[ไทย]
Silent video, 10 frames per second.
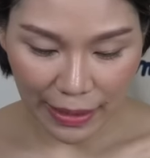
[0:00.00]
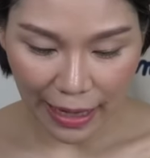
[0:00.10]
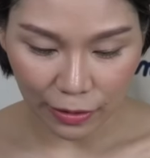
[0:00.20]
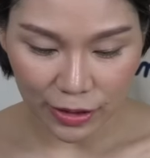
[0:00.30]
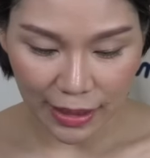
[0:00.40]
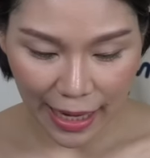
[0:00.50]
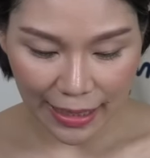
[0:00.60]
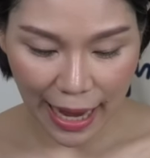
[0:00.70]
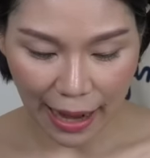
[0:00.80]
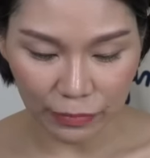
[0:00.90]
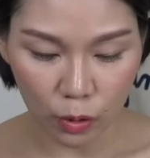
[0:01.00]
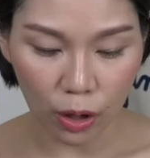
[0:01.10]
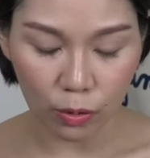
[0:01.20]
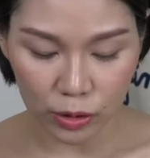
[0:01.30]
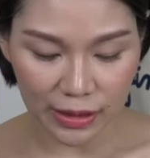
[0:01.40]
ไปทันก็จะได้แถมตั
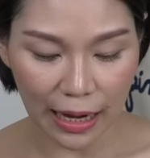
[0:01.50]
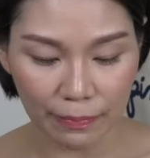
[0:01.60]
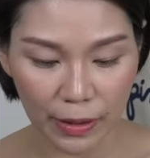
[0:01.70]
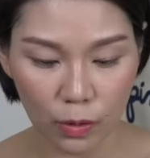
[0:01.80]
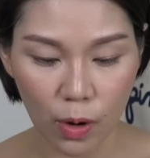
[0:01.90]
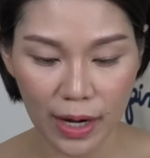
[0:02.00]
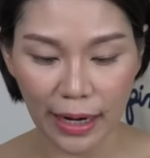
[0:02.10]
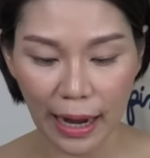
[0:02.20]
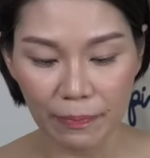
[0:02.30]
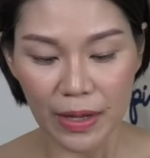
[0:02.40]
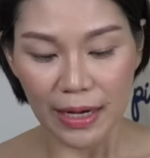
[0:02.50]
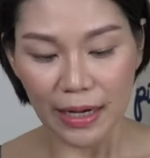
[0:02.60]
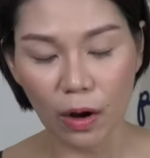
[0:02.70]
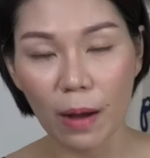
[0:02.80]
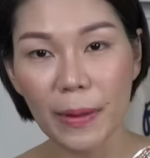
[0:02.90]
วคุชชั่นไปด้วยนะคะ
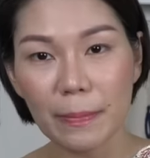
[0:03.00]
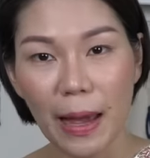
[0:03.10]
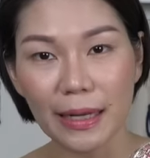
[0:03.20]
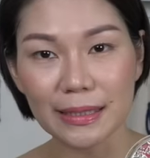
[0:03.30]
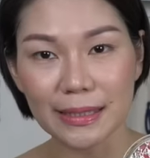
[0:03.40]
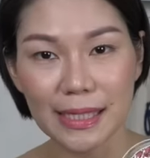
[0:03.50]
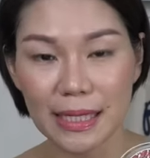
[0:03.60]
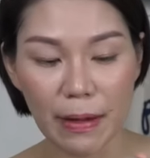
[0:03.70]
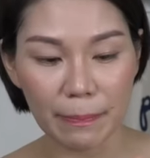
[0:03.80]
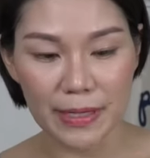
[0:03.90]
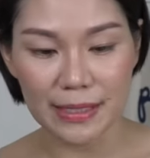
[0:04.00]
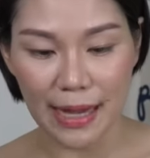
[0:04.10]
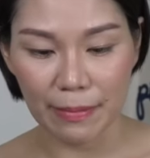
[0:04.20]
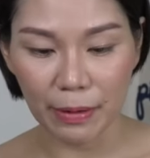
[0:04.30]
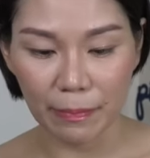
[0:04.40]
แล้วก็เป็นแพคเกจจิ้งที่แบบพิเศ
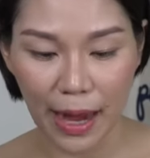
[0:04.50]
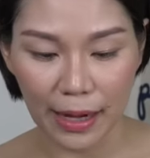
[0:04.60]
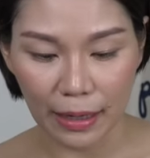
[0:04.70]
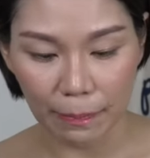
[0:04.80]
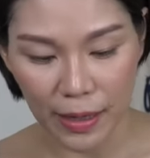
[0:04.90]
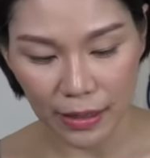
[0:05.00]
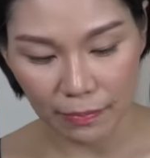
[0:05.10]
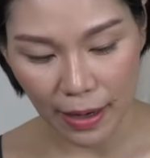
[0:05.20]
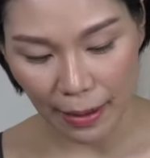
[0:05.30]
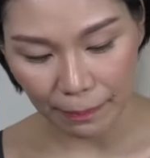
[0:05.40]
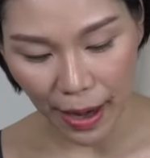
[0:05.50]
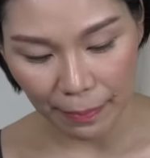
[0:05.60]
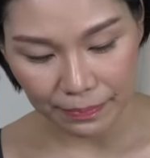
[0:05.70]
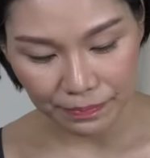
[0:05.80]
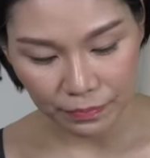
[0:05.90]
ษมากๆนะคะเปิดขึ้นมาปั๊
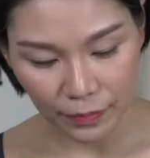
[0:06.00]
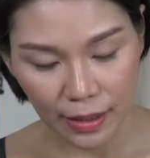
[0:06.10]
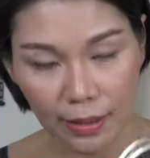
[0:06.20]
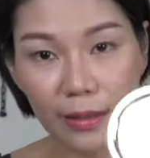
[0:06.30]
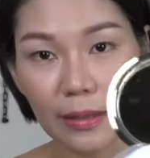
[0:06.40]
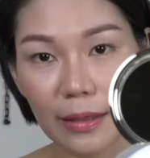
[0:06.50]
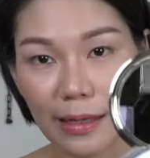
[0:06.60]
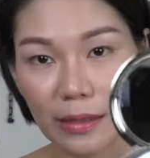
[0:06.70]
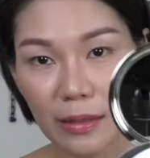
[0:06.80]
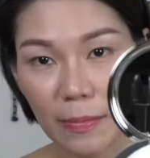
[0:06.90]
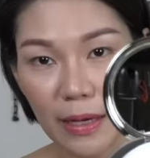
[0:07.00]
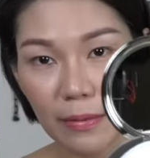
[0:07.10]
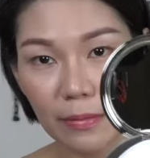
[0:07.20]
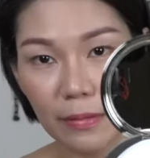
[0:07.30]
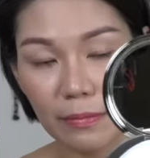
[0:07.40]
บนะก็จะเป็น
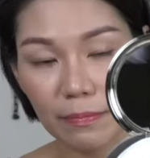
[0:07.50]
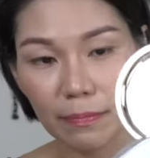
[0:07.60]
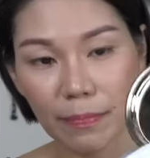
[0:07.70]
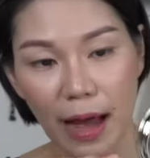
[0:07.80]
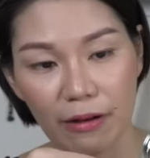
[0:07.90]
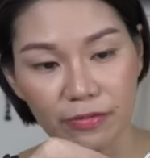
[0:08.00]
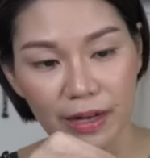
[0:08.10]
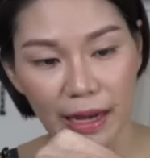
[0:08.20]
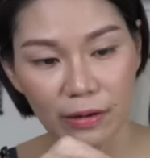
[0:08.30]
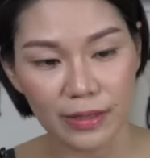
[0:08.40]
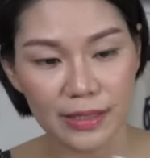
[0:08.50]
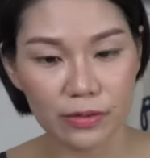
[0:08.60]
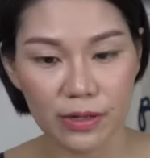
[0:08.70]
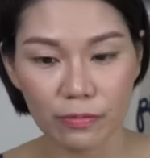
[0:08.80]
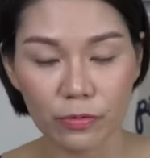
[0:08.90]
พัฟนะคะของ
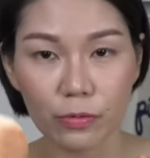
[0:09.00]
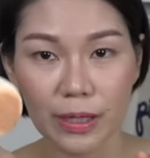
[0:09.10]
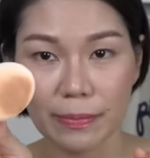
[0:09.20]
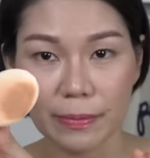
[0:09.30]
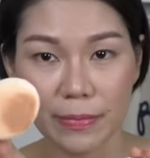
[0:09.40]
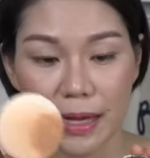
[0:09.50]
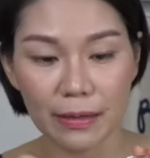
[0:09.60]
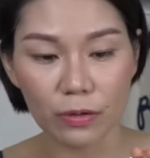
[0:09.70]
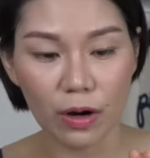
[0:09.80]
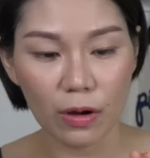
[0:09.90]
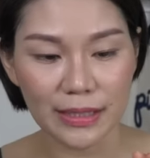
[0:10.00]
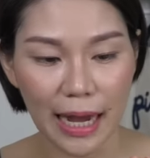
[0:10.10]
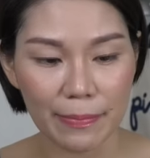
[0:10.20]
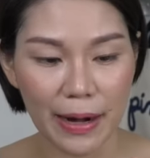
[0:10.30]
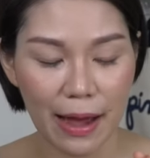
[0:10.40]
History of Whoo อันนี้พิมได้ทดลอง
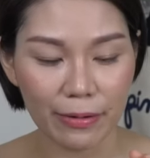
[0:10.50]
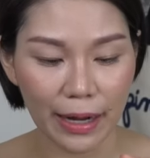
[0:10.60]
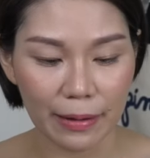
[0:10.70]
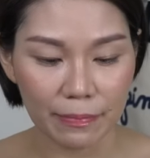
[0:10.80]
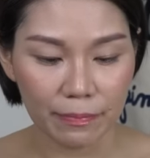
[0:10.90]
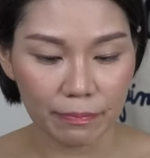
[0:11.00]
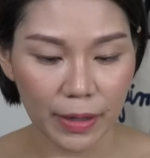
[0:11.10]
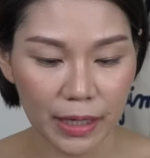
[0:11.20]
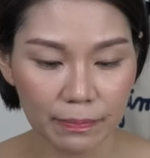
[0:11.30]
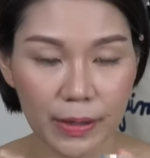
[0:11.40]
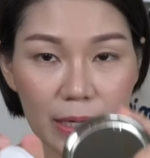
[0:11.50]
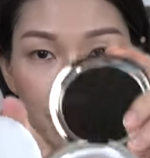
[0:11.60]
ใช้ไปแล้วนะคะเปิดปุ๊